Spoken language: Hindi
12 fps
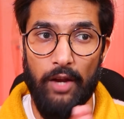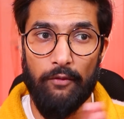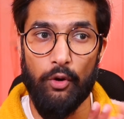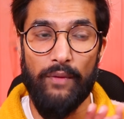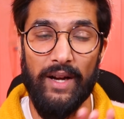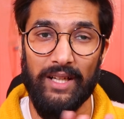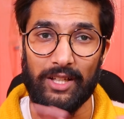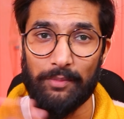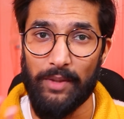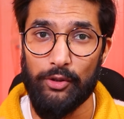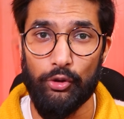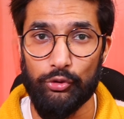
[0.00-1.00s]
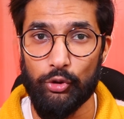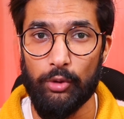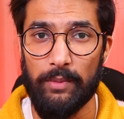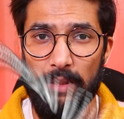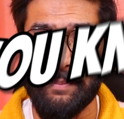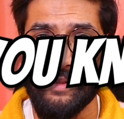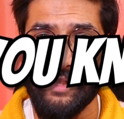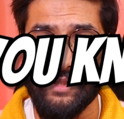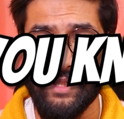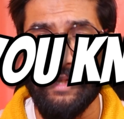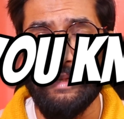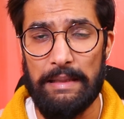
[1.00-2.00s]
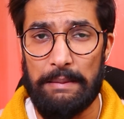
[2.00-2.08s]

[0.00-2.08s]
वो फैक्टर्स में दोस्तों को भी नहीं पता थे